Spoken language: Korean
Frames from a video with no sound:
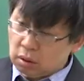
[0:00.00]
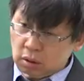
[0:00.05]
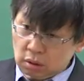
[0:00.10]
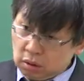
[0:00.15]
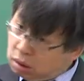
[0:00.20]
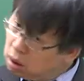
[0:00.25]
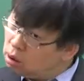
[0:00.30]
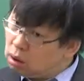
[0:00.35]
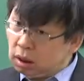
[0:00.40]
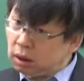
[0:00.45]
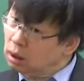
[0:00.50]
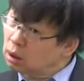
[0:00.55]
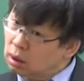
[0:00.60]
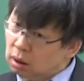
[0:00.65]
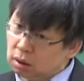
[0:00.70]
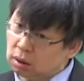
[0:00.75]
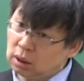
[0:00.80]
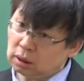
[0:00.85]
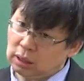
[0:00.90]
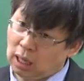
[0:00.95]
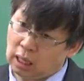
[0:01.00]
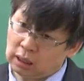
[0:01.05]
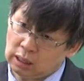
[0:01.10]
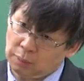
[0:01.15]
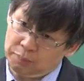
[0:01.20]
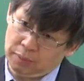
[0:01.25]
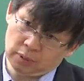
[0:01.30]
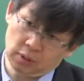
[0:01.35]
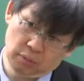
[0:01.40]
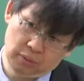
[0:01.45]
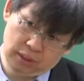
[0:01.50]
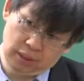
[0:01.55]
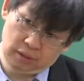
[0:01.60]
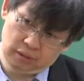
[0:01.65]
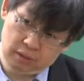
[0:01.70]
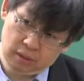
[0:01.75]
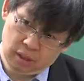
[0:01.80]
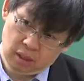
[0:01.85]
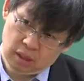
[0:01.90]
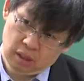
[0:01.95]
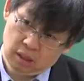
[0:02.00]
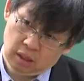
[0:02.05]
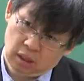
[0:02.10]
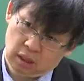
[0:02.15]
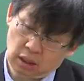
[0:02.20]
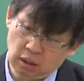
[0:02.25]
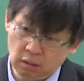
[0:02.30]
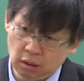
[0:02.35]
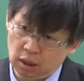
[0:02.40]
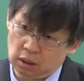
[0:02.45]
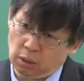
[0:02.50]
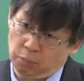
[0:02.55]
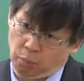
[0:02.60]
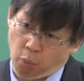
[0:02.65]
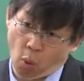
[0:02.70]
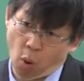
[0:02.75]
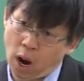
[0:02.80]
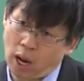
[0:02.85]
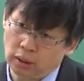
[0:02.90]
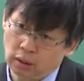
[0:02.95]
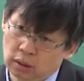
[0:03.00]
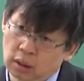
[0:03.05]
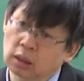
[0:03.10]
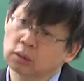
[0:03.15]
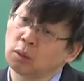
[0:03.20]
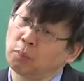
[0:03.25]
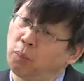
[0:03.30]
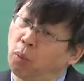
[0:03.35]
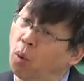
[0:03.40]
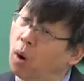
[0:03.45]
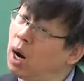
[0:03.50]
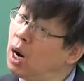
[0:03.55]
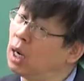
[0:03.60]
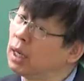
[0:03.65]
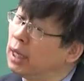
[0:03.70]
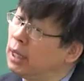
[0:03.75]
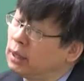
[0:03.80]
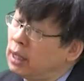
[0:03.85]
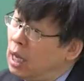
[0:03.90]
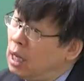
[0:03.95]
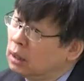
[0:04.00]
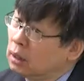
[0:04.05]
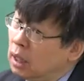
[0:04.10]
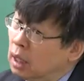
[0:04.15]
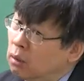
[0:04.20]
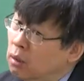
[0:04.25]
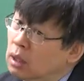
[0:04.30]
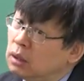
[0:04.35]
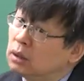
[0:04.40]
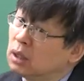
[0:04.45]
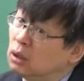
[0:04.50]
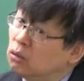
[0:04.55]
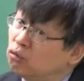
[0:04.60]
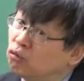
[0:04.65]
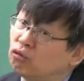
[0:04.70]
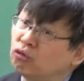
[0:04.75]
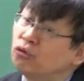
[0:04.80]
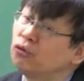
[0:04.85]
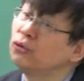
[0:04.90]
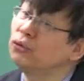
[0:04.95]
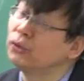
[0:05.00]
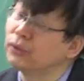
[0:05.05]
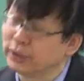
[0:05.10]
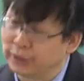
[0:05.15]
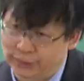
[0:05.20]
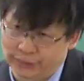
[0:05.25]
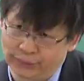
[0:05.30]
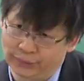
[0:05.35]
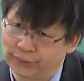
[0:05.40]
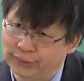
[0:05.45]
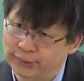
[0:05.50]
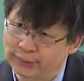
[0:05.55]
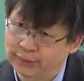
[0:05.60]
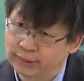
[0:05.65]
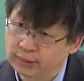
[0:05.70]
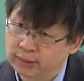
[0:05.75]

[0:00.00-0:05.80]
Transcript: 기능이 그냥 나가 자빠져 버리는 이런 게 이제 보안. 그래서 보안에 대한 게 굉장히 중요해요. 이제